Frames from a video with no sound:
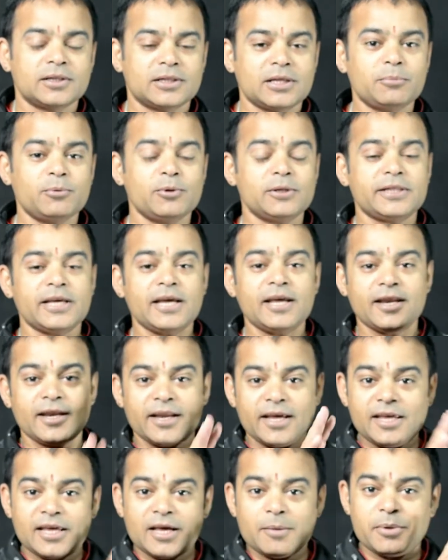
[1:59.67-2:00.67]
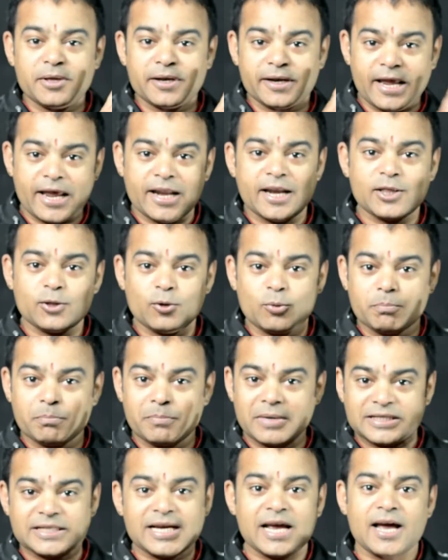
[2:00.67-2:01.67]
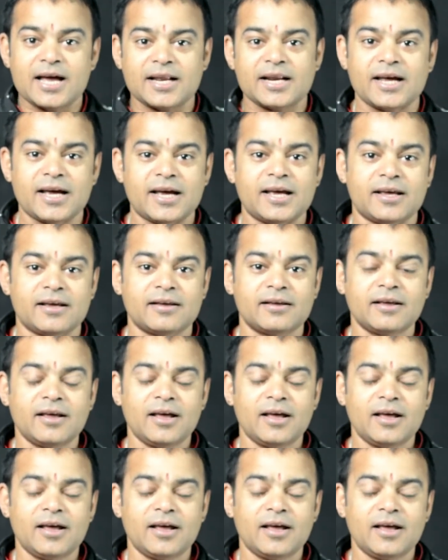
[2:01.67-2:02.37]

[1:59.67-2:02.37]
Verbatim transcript: तब बोलते हैं नहीं अभी रहने तो मजा आ रहा है